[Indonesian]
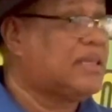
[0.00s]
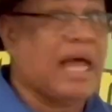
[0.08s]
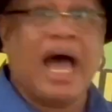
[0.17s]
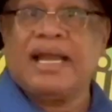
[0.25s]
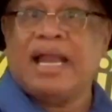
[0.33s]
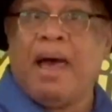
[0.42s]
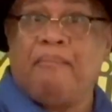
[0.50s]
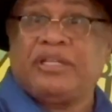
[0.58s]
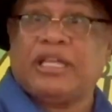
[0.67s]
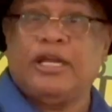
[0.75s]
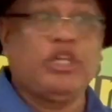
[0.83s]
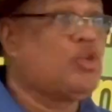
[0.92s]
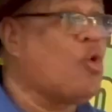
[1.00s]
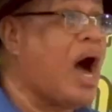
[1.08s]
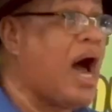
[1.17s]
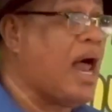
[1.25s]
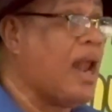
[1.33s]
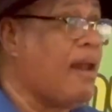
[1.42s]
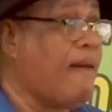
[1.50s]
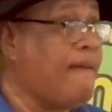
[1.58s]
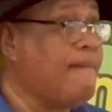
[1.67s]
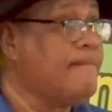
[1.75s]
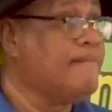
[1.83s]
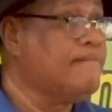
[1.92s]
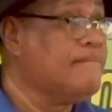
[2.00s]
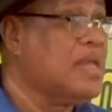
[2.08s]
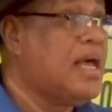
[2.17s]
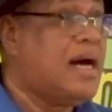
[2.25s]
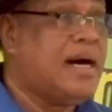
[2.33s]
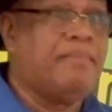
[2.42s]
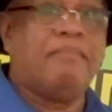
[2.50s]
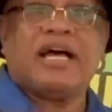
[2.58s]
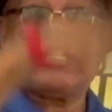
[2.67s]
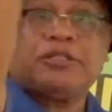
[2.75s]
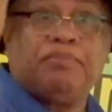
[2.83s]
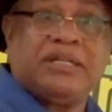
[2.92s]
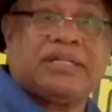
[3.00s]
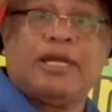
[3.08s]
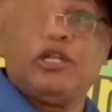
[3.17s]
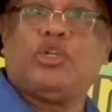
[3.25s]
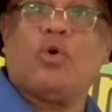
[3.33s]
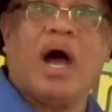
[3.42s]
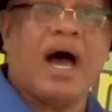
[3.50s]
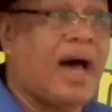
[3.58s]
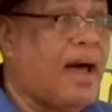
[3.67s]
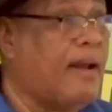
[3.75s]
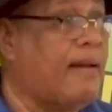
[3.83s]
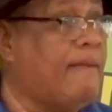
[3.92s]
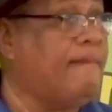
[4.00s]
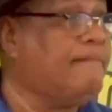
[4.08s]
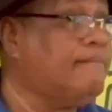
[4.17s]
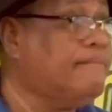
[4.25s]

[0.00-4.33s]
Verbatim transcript: Tanah bisa dijual. Emas bisa dijual.